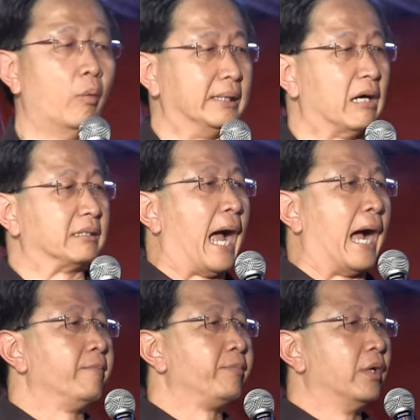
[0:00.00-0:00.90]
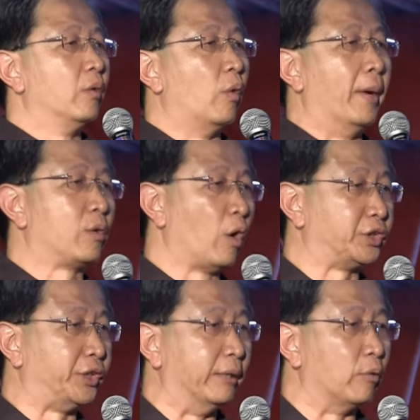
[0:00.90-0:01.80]
回教党，我们
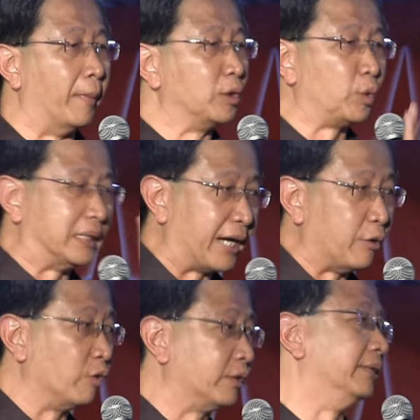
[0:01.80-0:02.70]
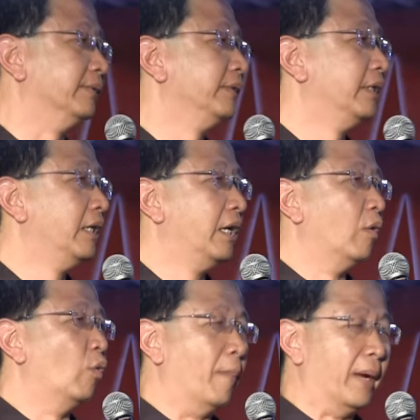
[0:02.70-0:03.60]
过去我们对他容忍，
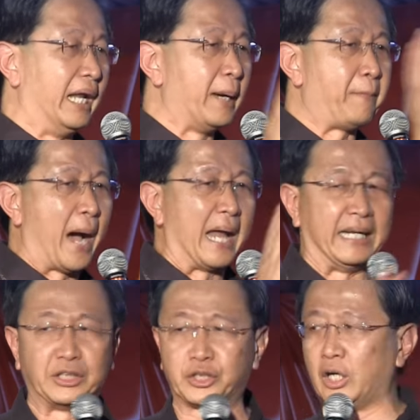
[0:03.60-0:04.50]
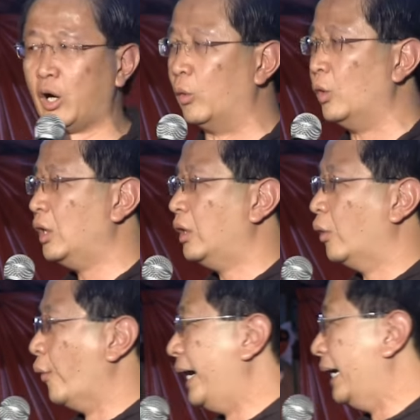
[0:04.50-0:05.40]
我们零八年之后，
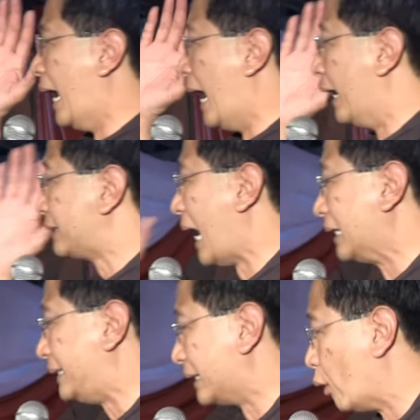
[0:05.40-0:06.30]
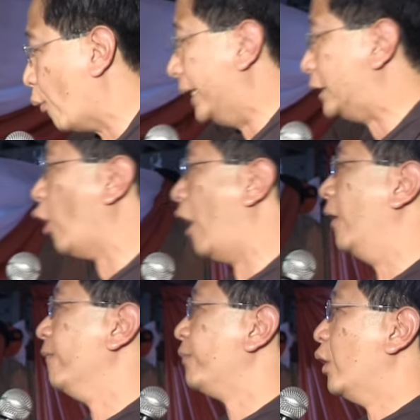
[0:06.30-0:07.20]
为了大家的委
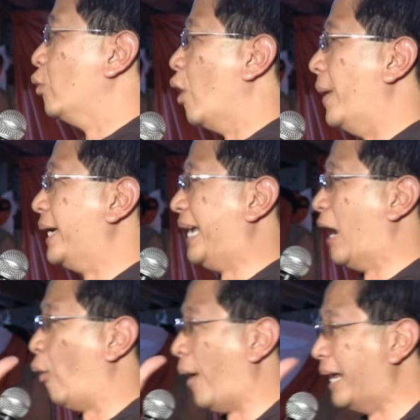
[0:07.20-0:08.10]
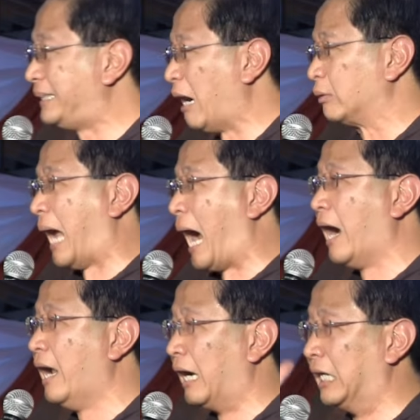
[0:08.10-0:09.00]
托，我们给回教
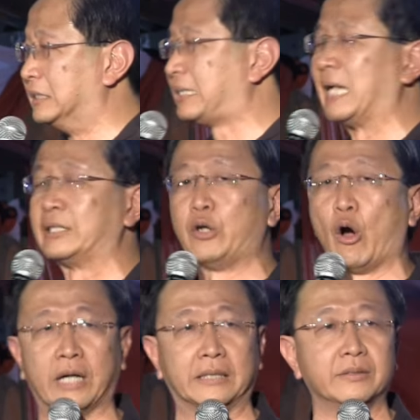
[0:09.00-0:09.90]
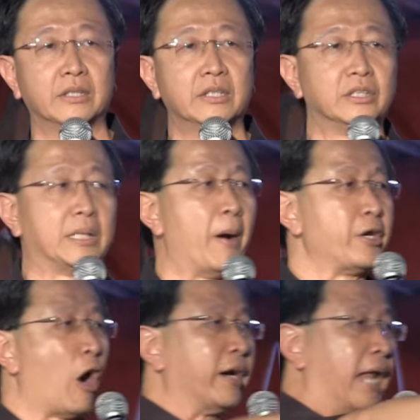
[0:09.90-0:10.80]
党很大的容忍。什
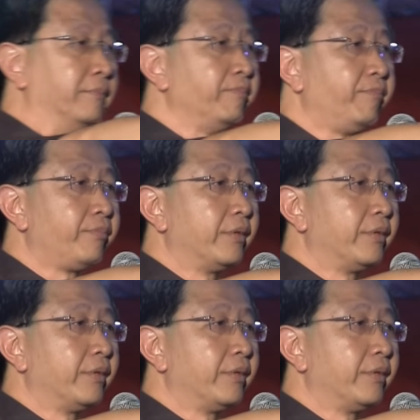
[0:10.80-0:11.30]
么容忍？